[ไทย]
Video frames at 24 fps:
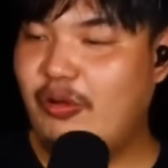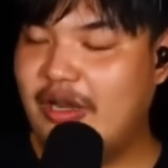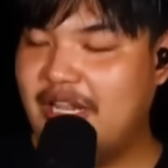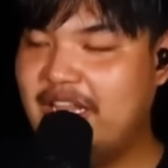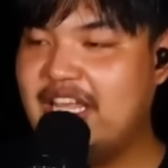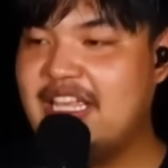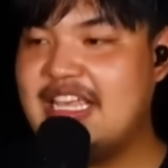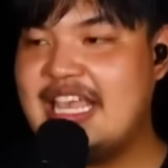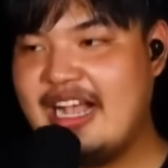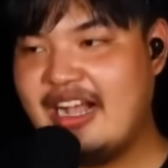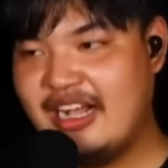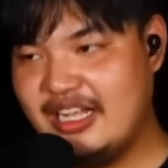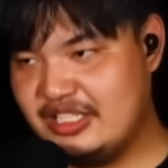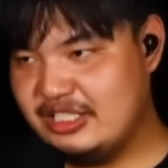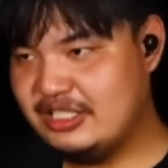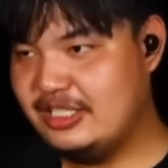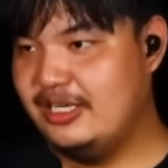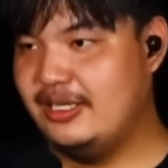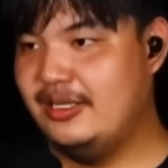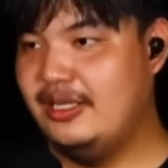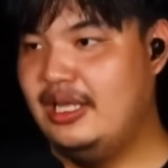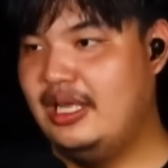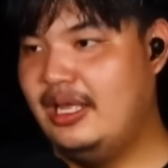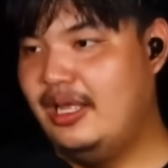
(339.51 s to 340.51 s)
โรงเรียนแย่ๆก็
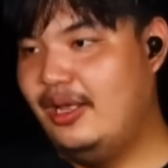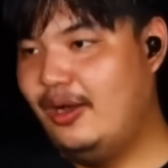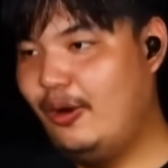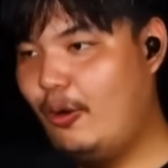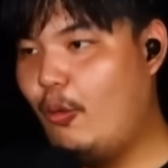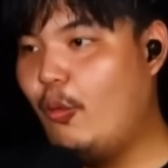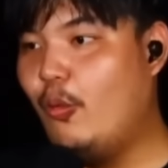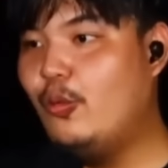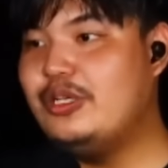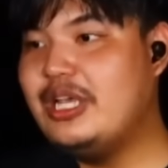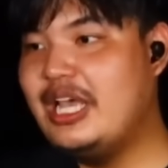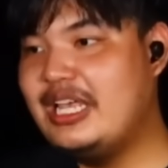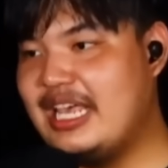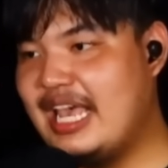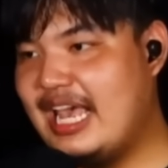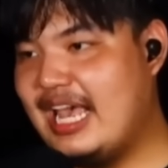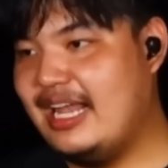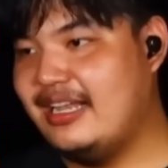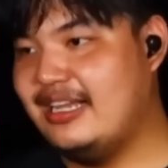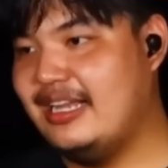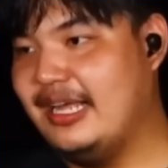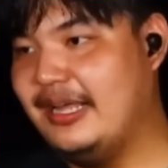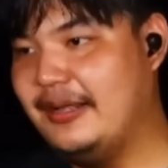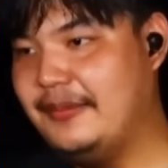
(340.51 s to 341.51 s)
เจอครู
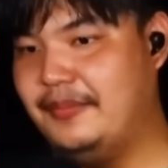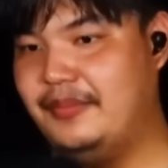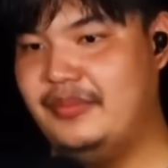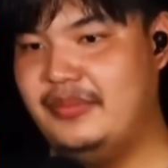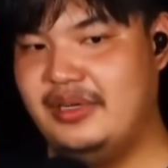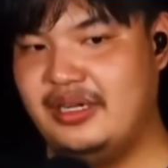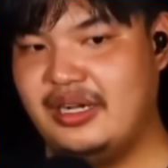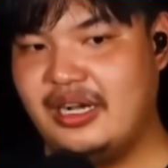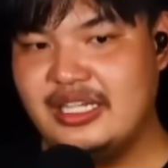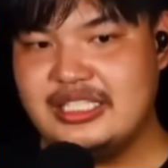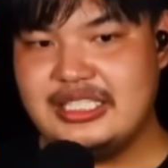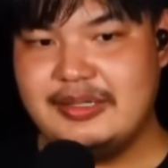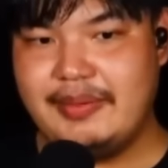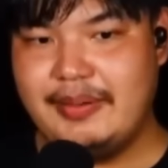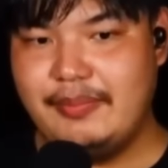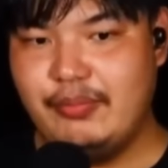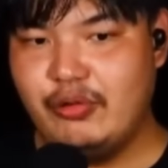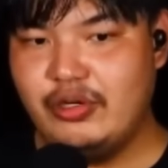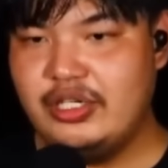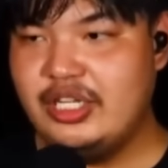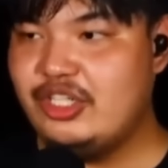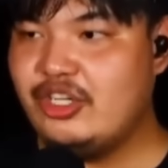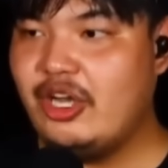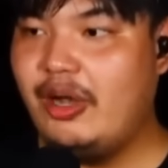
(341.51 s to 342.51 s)
แย่ๆเนี่ยก็จะ
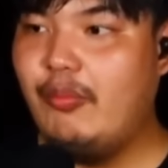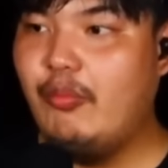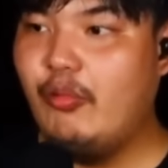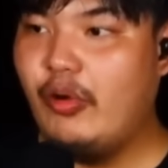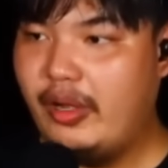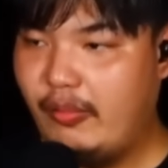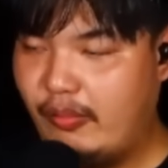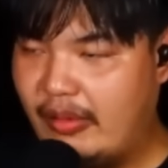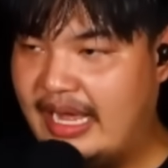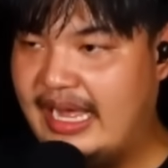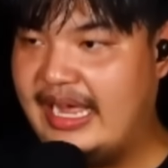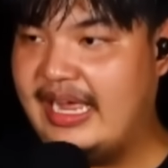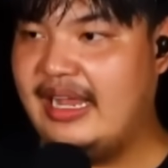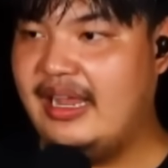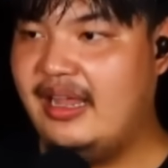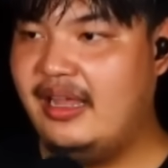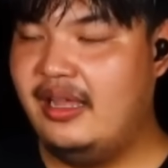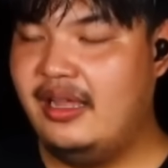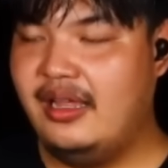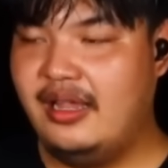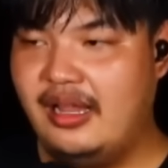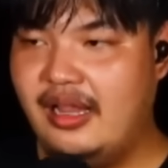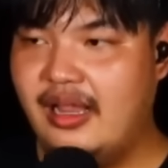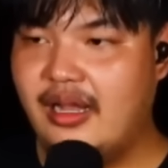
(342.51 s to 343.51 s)
เป็นพวกที่ชอบบวยวาย
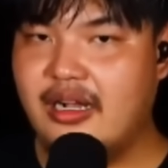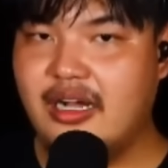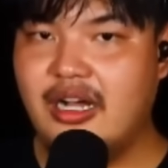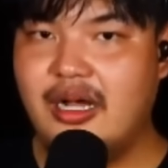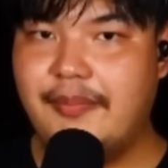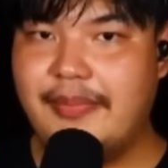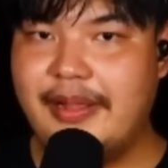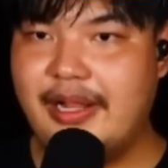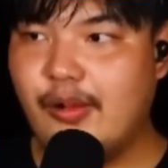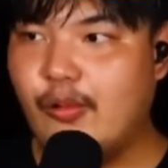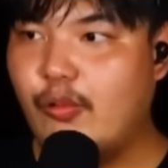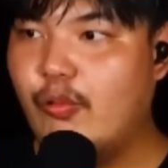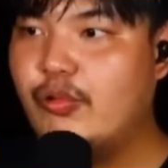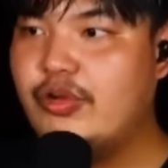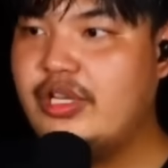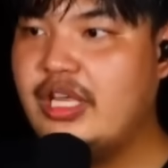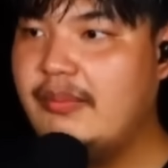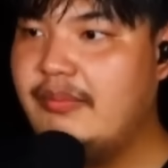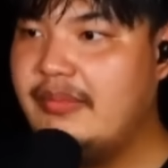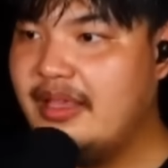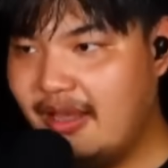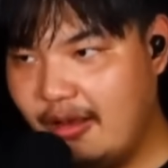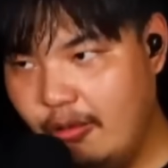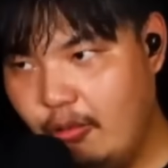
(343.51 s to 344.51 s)
แล้วก็เป็นค
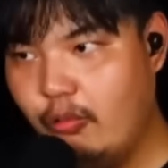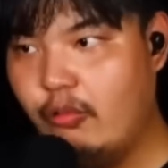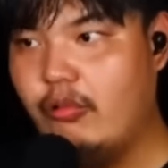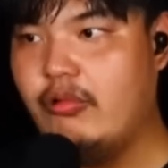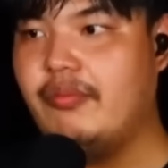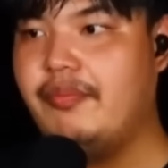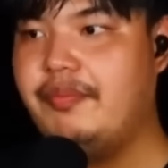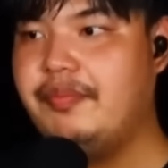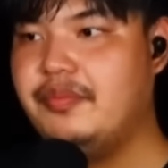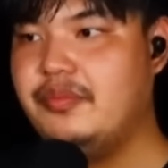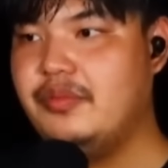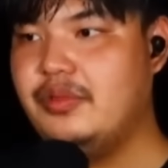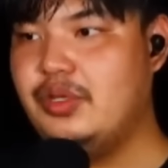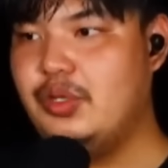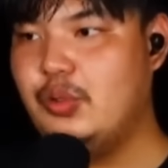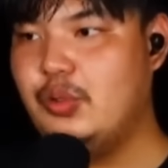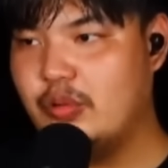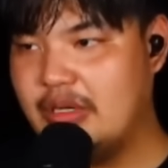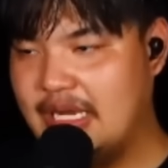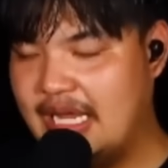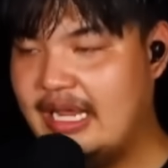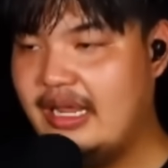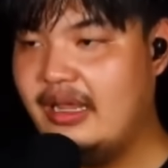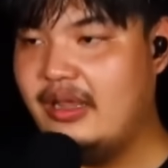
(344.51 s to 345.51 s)
รูที่มีลูก
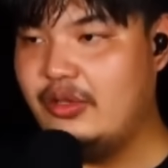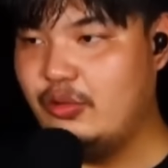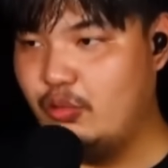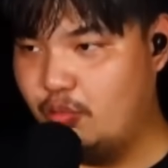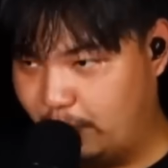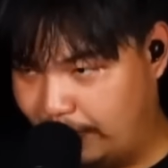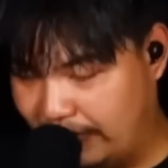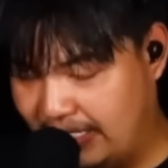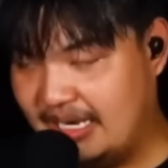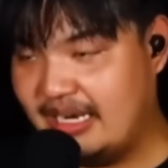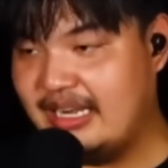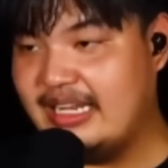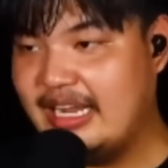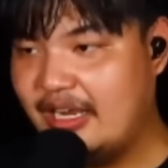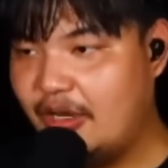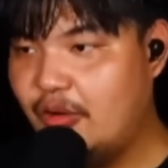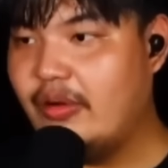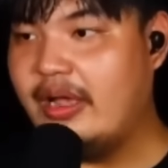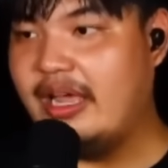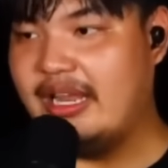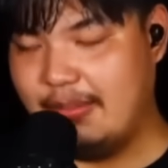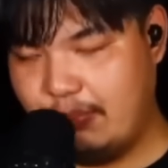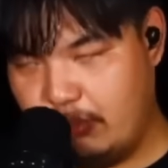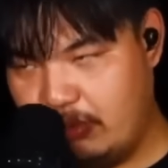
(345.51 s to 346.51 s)
อยู่ในอยู่เป็นนัก
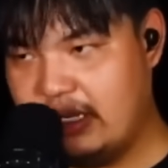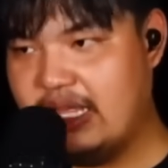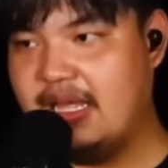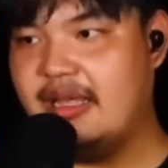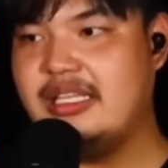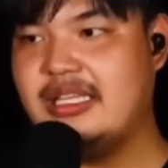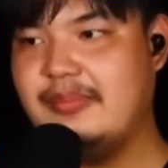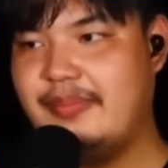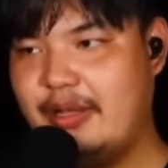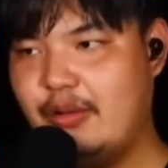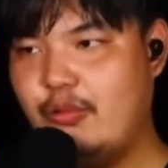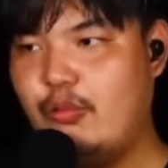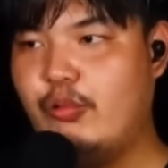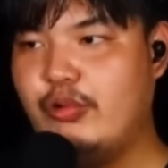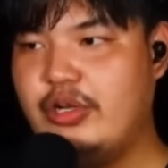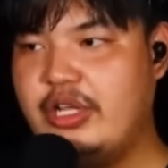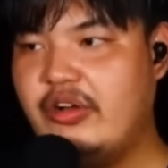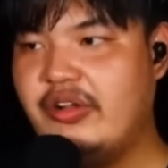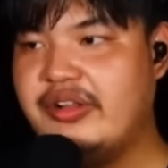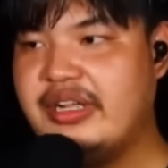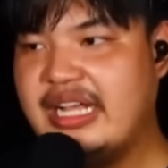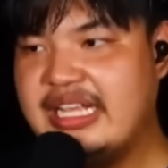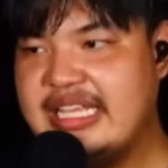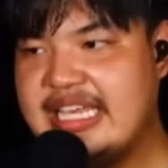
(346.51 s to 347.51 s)
เรียนด้วยในพวกเนี้ยจะเป็นค
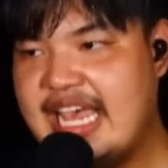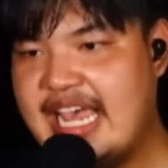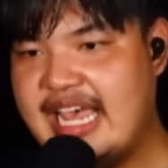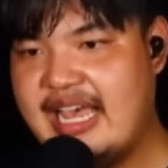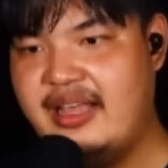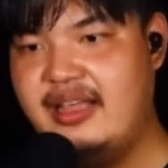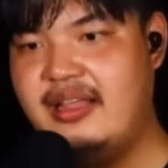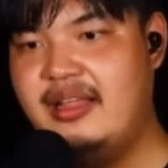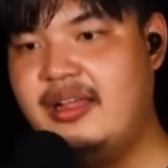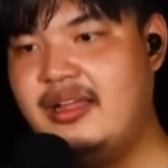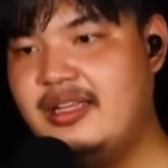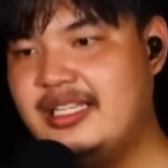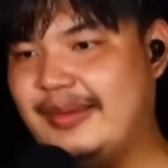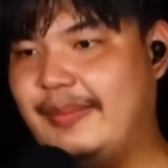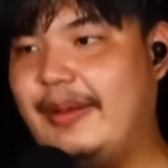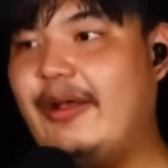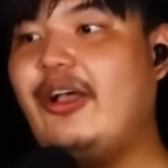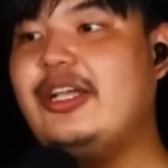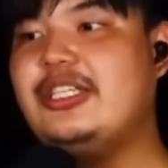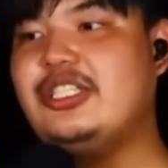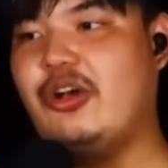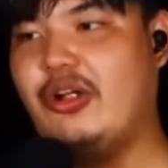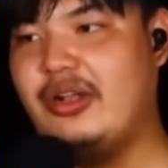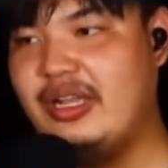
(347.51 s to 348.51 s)
รูที่ค่อนข้างแย่
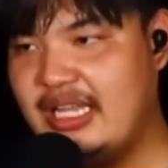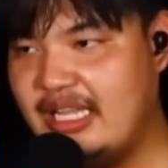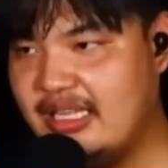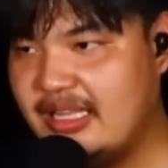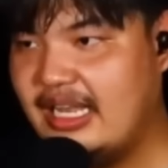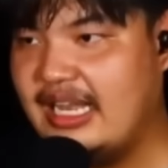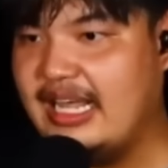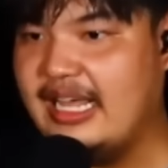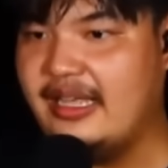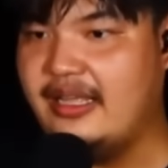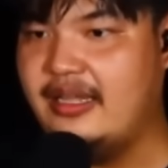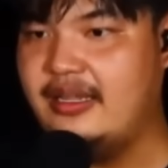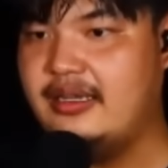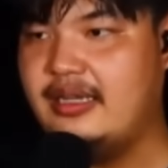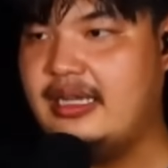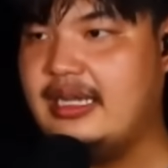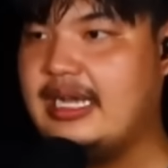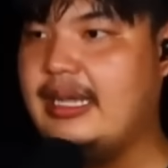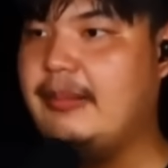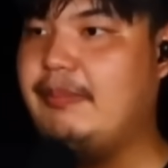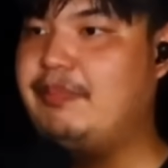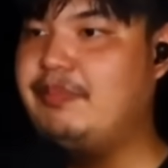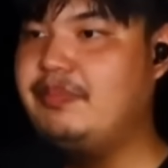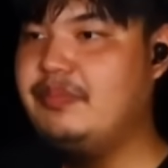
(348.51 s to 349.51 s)
จะไม่ค่อยสอนดีเท่าไหร่
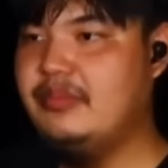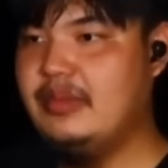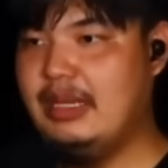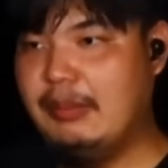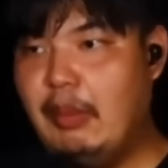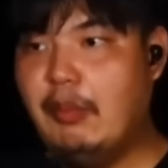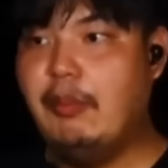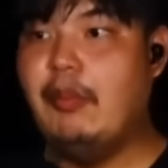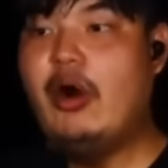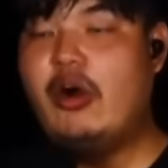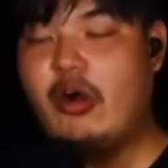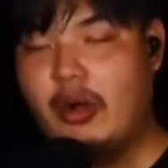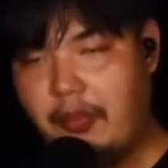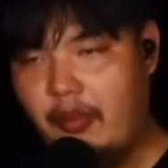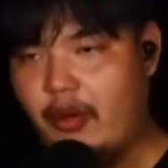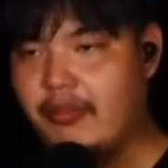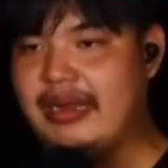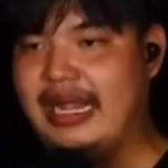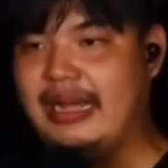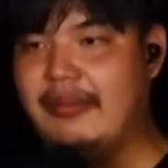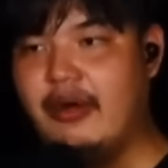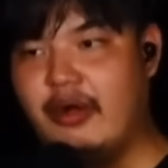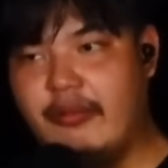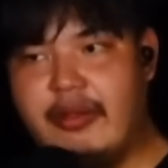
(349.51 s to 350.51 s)
นะครับในมุมมองข
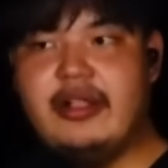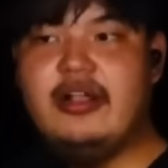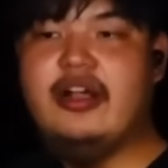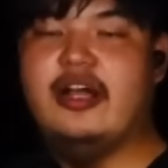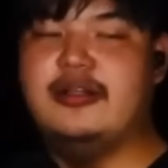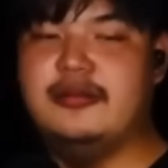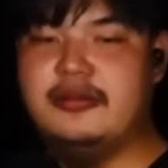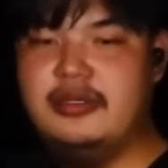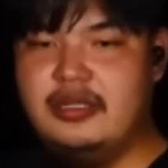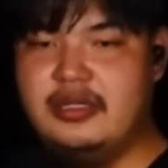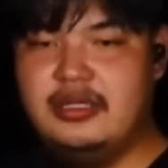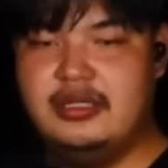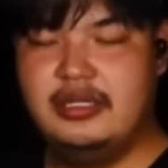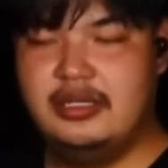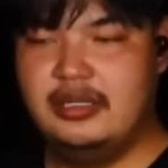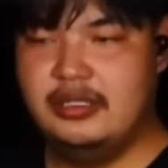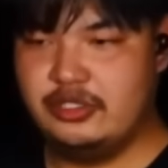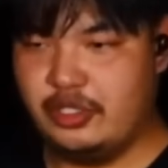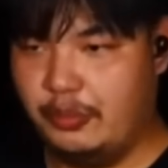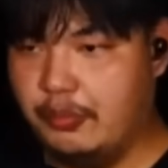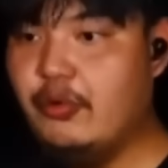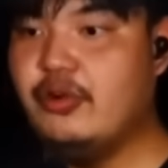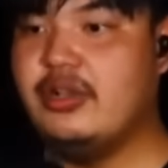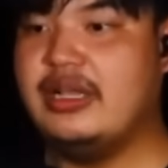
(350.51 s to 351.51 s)
องผมนะบอกไว้ก่อน
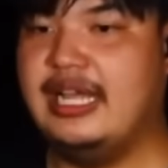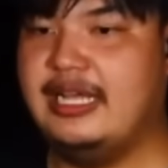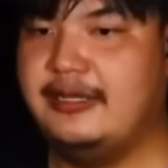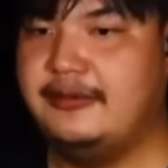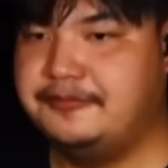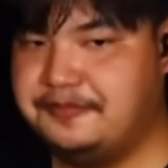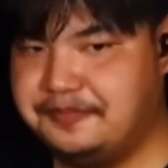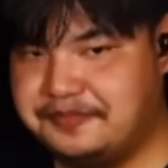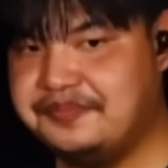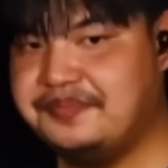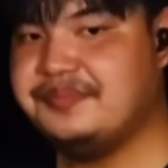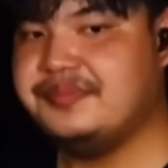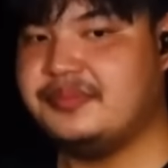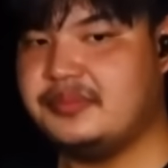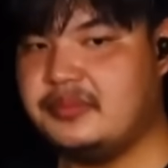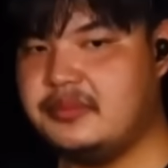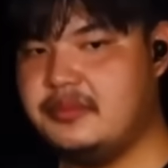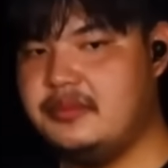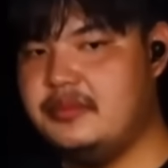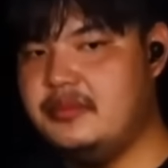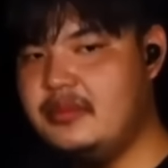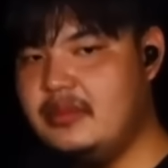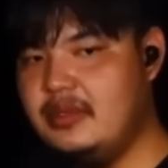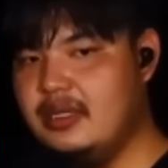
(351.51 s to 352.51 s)
สมมุตินะ
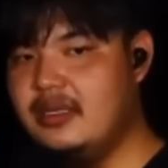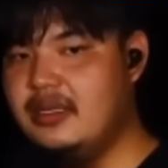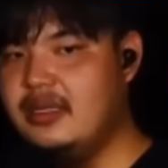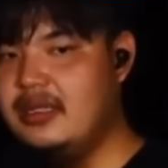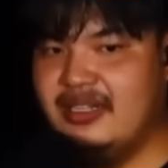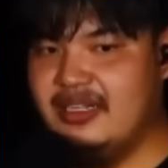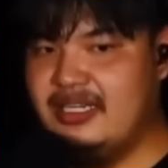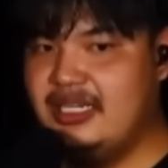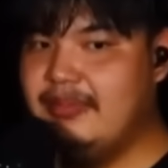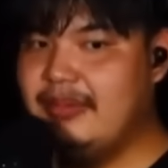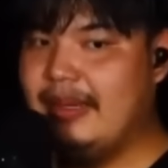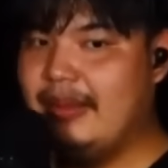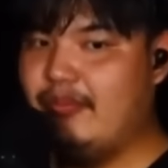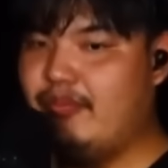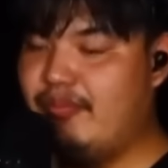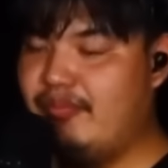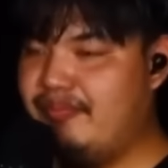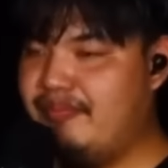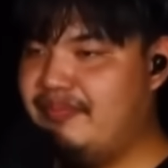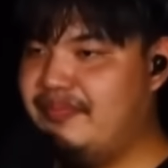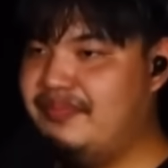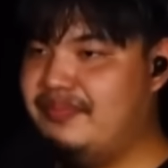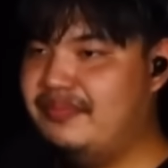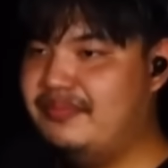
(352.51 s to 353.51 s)
คือแบ
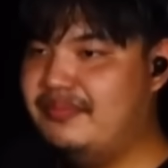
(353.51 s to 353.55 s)
บ